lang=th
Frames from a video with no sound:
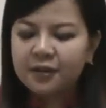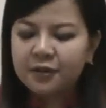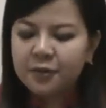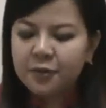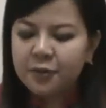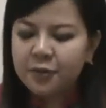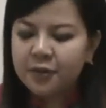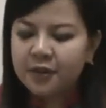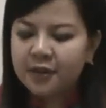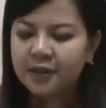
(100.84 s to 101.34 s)

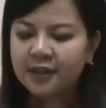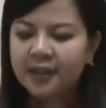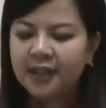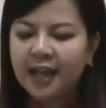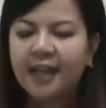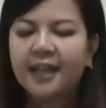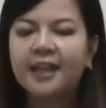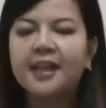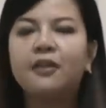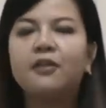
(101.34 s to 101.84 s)
คุณจะ
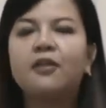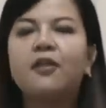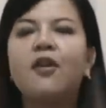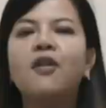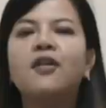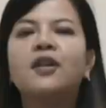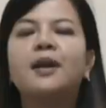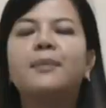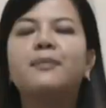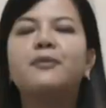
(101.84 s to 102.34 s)
ได้เกี่ยวข้อ
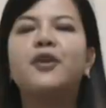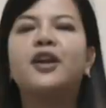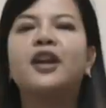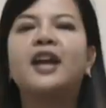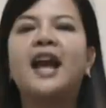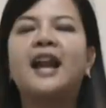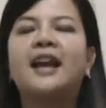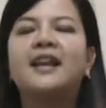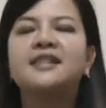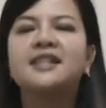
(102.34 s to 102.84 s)
งกับหน่วย
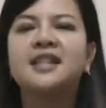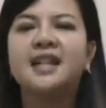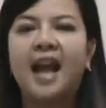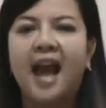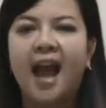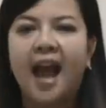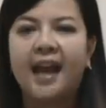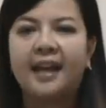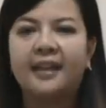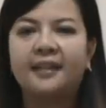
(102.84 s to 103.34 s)
งานราช
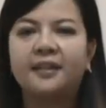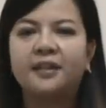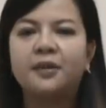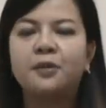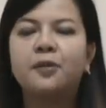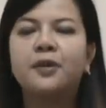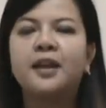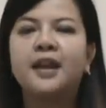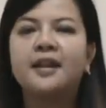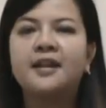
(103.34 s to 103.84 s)
การค
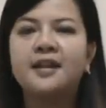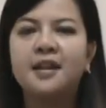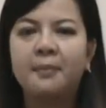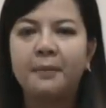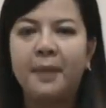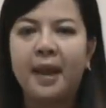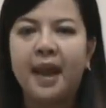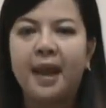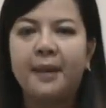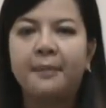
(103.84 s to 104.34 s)
นในเครื่อง
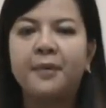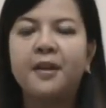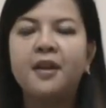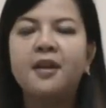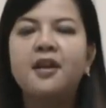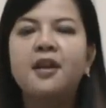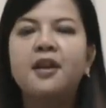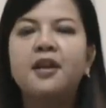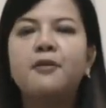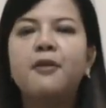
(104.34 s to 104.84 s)
แบบ
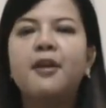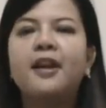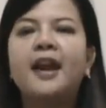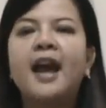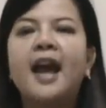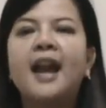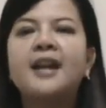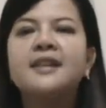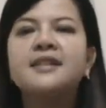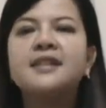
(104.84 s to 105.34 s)
หน่วย
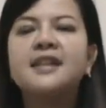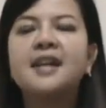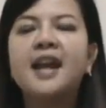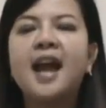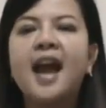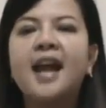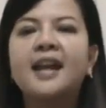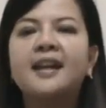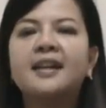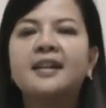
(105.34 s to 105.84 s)
งานราช
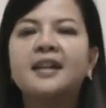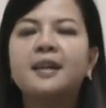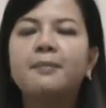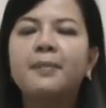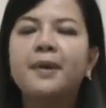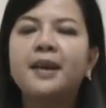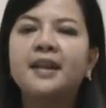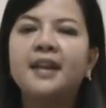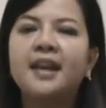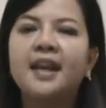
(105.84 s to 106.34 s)
การอาจจะ
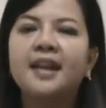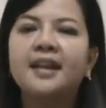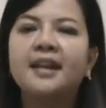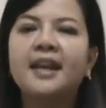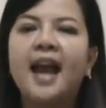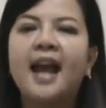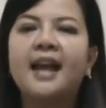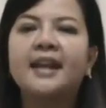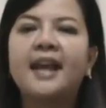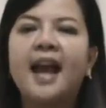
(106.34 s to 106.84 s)
เป็นเกณฑ์
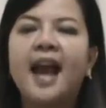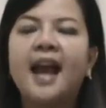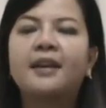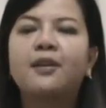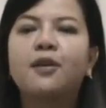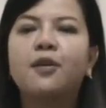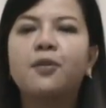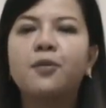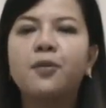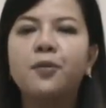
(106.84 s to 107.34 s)
การงาน
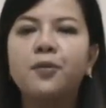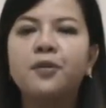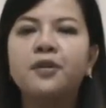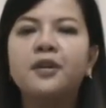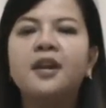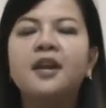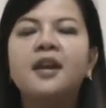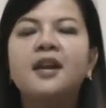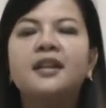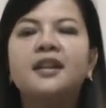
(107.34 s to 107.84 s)
ของคุณ
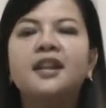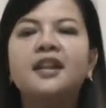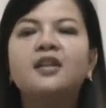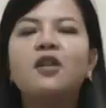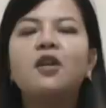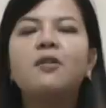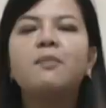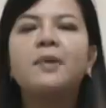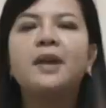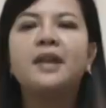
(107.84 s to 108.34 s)
ที่
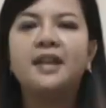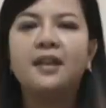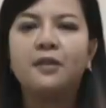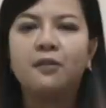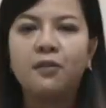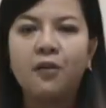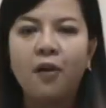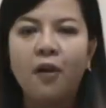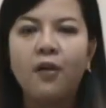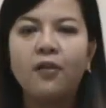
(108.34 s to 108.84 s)
ต้องไปเกี่ย
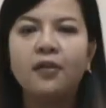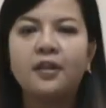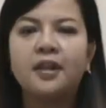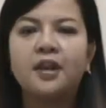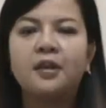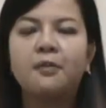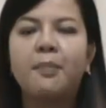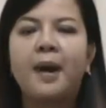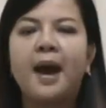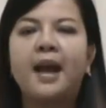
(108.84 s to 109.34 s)
วข้อง
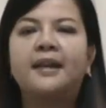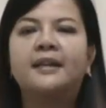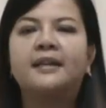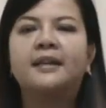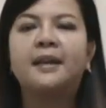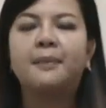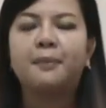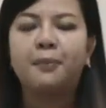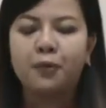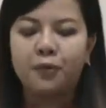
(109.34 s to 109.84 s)
เกี่ยวพัน
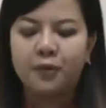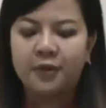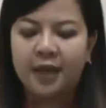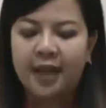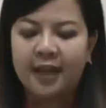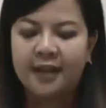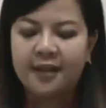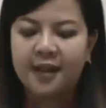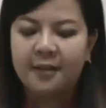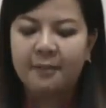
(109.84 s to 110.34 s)
กับคนใน
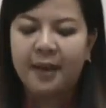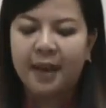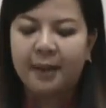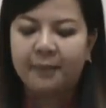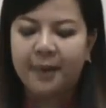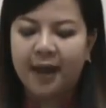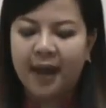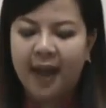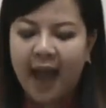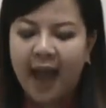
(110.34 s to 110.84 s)
เครื่องแบบ
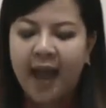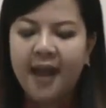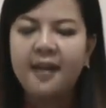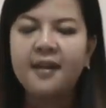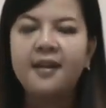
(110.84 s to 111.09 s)
นะคะ